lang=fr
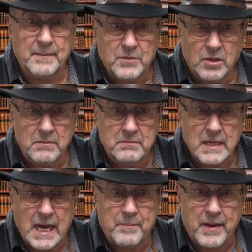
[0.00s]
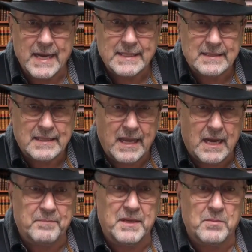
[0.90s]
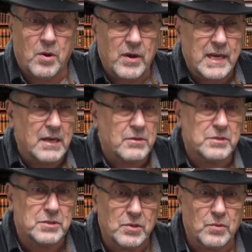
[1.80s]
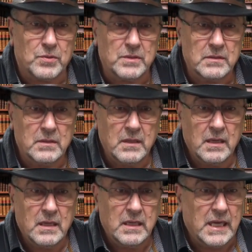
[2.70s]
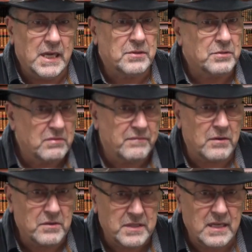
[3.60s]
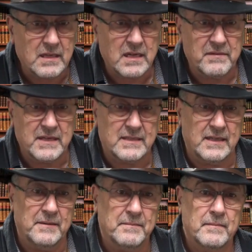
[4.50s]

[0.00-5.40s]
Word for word: symptômes apparaissent très rapidement, en quelques secondes. Ils sont souvent le signe d'un AVC.